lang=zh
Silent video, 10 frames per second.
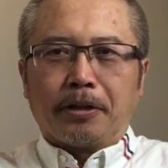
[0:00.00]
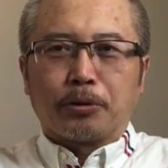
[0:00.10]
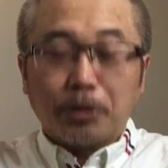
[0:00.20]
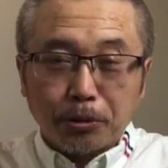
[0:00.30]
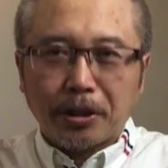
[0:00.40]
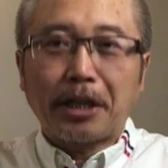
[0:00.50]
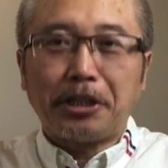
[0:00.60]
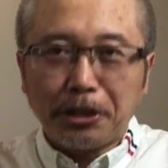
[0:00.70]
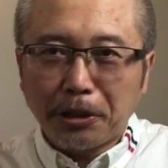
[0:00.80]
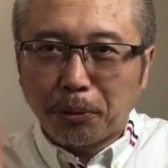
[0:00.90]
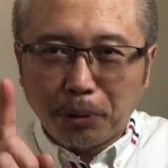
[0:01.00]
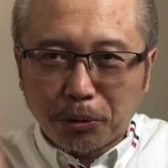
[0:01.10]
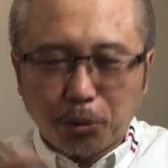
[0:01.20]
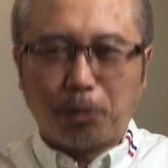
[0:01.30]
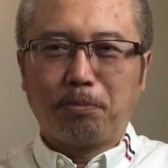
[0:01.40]
所以说，他一定会
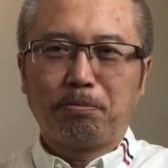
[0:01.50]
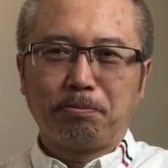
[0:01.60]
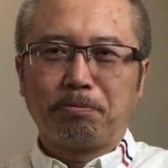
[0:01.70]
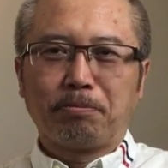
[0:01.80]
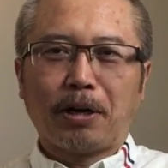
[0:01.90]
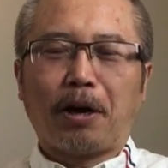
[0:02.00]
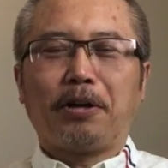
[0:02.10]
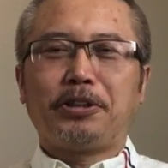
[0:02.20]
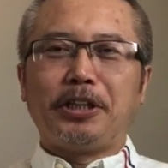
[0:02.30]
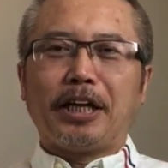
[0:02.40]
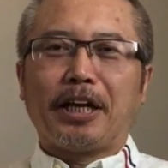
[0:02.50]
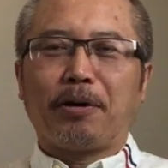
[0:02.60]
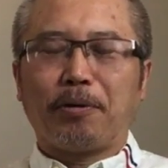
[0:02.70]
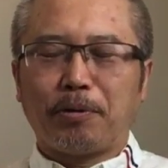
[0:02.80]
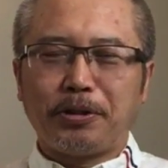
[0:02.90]
做。好，今天
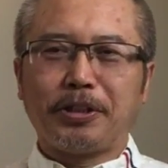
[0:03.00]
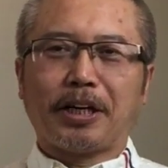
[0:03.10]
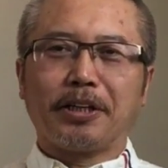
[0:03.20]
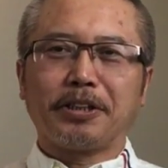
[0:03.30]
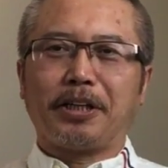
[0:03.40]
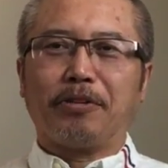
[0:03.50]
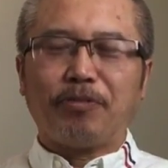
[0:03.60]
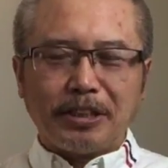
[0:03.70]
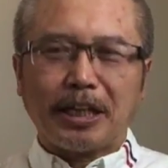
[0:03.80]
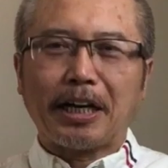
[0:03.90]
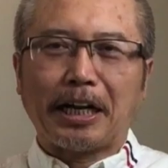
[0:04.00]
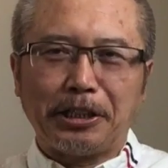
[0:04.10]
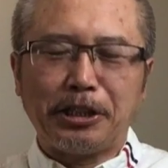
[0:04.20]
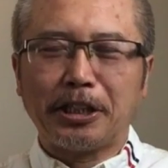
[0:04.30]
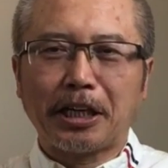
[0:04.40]
呢我就讲到这里，非常感
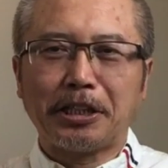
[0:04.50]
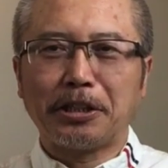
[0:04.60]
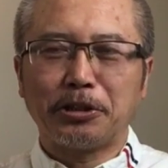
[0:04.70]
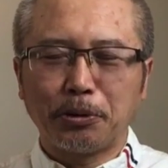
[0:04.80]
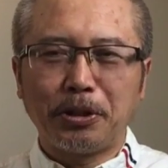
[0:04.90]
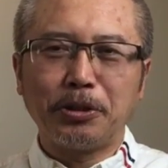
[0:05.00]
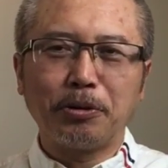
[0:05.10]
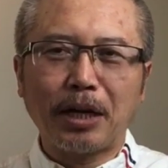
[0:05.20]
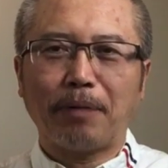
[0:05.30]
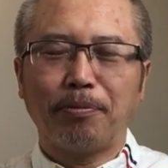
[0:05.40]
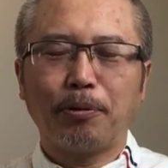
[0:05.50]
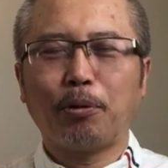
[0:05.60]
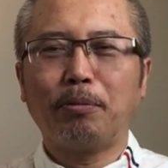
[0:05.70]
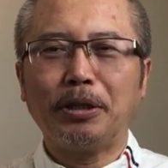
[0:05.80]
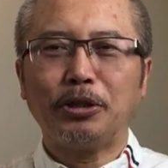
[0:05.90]
谢大家的收听收看，
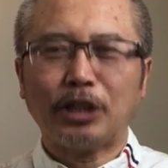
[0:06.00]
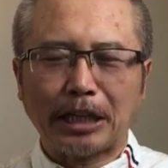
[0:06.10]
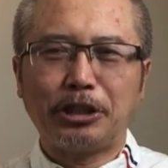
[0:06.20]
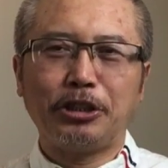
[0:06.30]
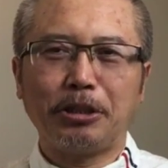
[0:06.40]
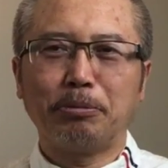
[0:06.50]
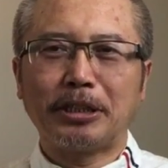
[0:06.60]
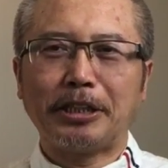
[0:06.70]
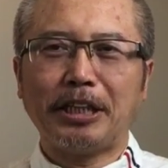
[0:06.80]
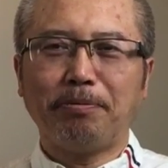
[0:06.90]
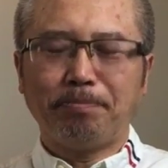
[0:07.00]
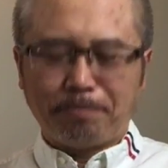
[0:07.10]
我们下期节目再见。